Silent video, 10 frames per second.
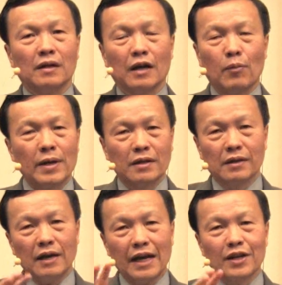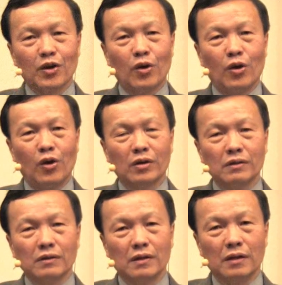เราไม่เคยให้ของ
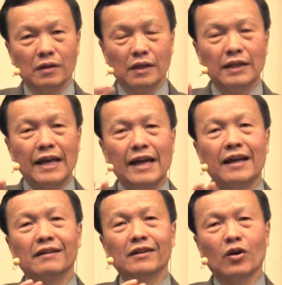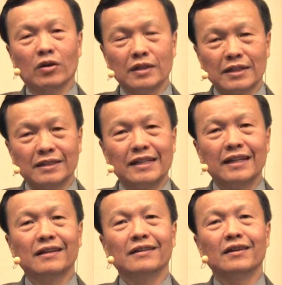เหลือเดนหรือของที่จะทิ้ง
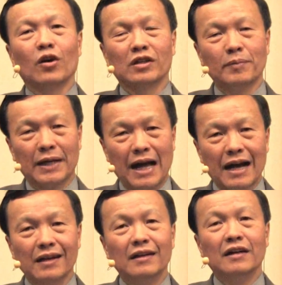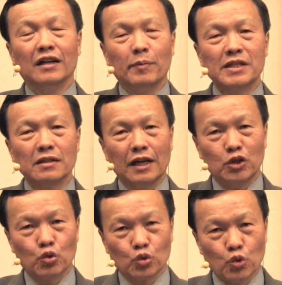หรือของที่มันหัก หรือไปซื้ออะไร
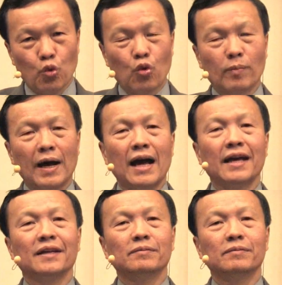ถูก ๆ มาให้